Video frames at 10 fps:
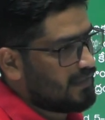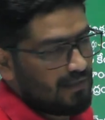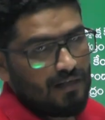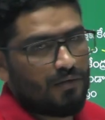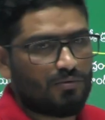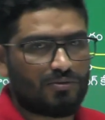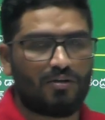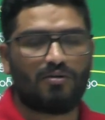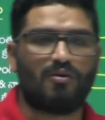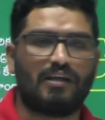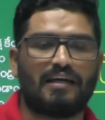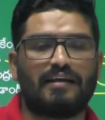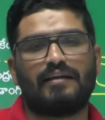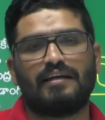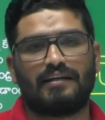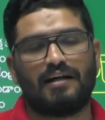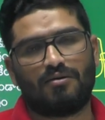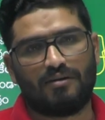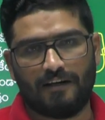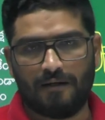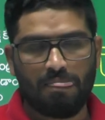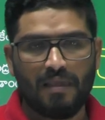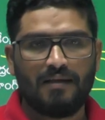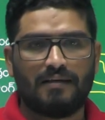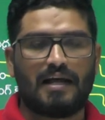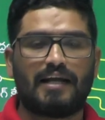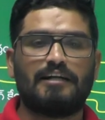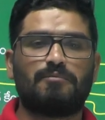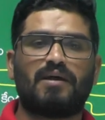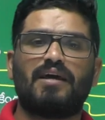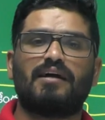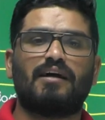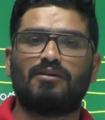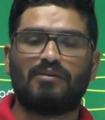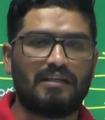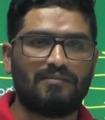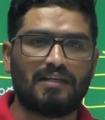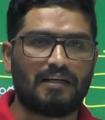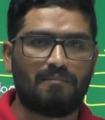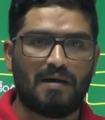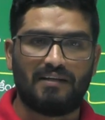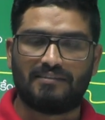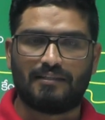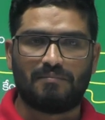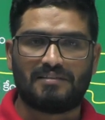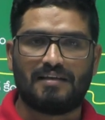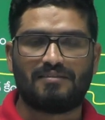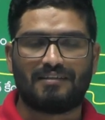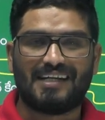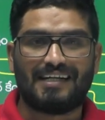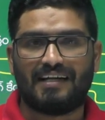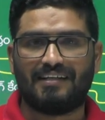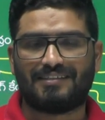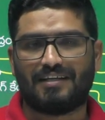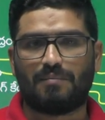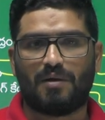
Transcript: అంటే ఉత్తర కొరియా రెగ్యులర్గా కూడా రాకెట్ ప్రయోగాలు అదేవిధంగా బ్యాలిస్టిక్ మిసైల్స్ ఇలాంటివన్నీ చాలా